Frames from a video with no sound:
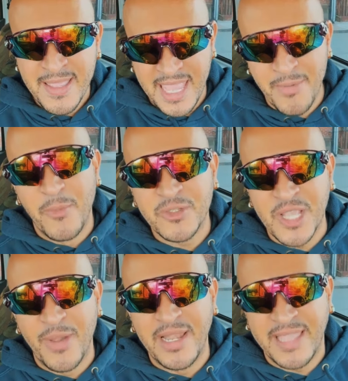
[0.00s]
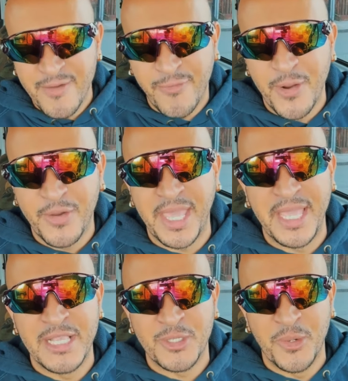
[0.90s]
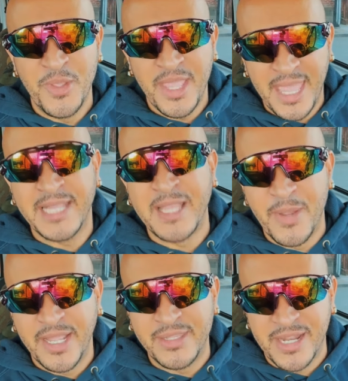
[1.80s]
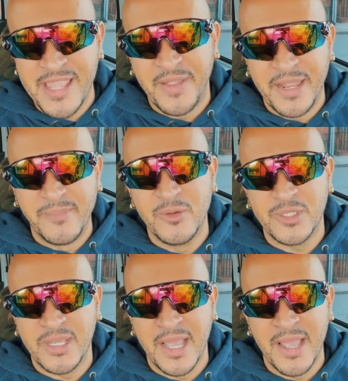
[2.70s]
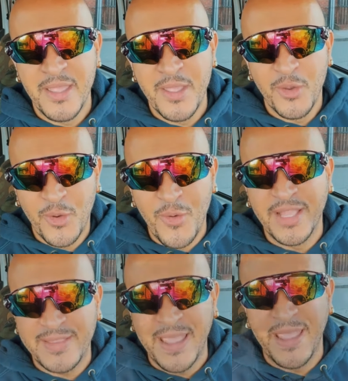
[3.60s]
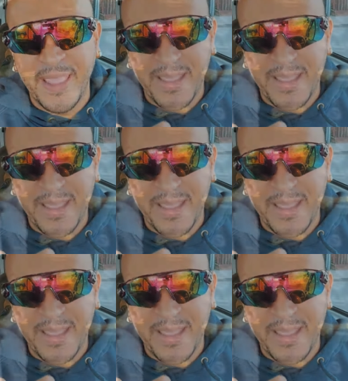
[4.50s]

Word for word: y vamos a ver qué fue lo que hizo esta mega estrella de la música con este